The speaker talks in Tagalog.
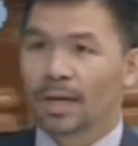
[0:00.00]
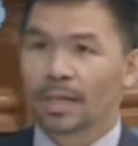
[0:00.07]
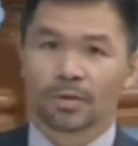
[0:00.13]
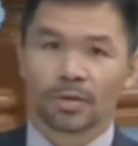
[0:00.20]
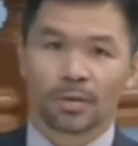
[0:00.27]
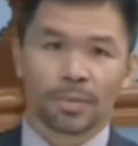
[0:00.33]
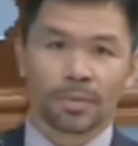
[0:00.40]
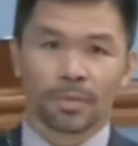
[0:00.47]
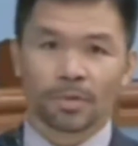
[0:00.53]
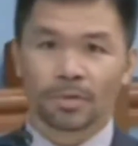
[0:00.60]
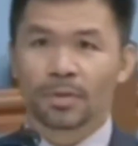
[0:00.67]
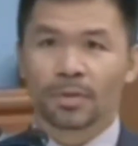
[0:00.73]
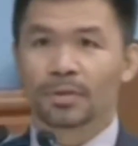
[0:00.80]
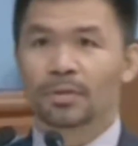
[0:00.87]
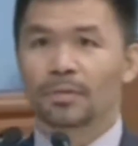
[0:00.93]
boxing
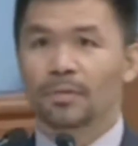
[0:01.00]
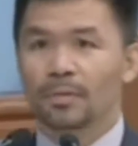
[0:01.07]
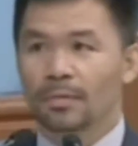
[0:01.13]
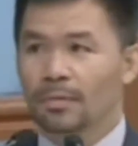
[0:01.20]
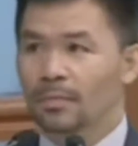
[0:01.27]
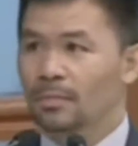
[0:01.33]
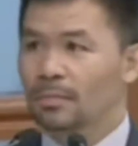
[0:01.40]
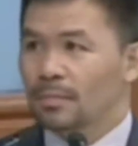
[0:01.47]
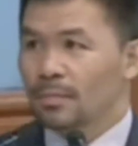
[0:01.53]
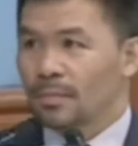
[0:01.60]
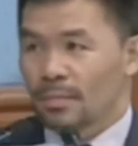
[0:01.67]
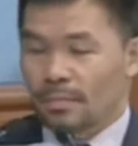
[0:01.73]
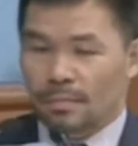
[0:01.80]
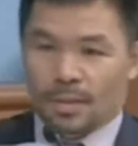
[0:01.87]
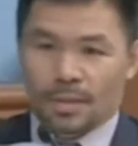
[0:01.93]
housing ah, dito sa
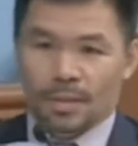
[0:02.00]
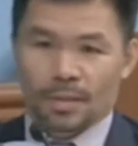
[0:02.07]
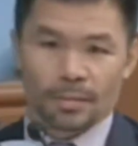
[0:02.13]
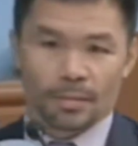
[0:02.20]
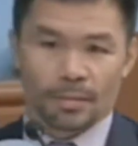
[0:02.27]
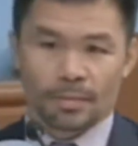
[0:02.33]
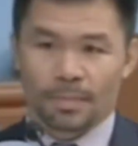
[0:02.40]
Pilipinas